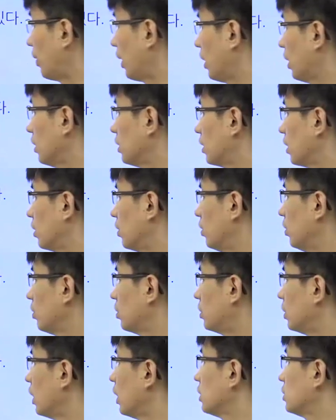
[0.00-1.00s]
팔아야 돼요.
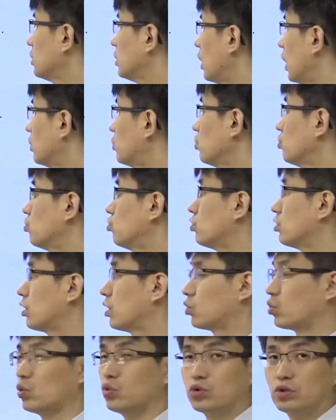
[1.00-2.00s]
그래야지 예전 수익과
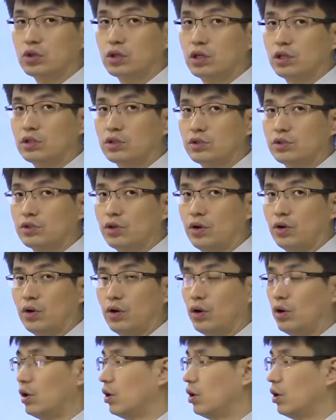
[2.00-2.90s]
동등해지죠.